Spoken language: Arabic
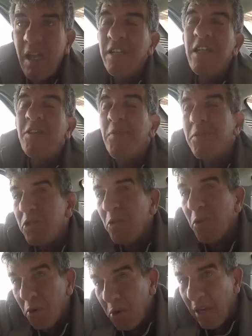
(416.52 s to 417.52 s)
انا دابا باش
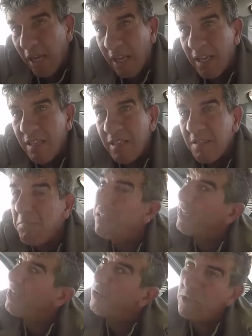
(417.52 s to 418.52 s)
نقول روحي
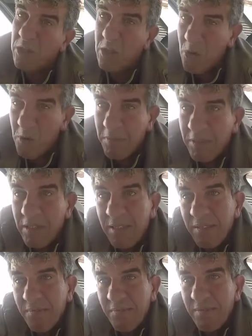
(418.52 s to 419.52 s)
بلي انا كنت النوم
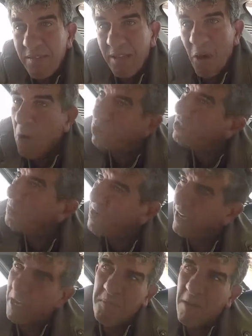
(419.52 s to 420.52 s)
اقسم
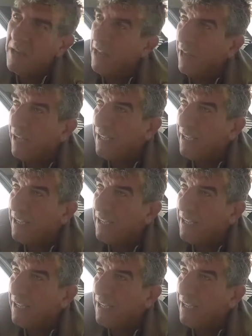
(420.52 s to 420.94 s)
لك بالله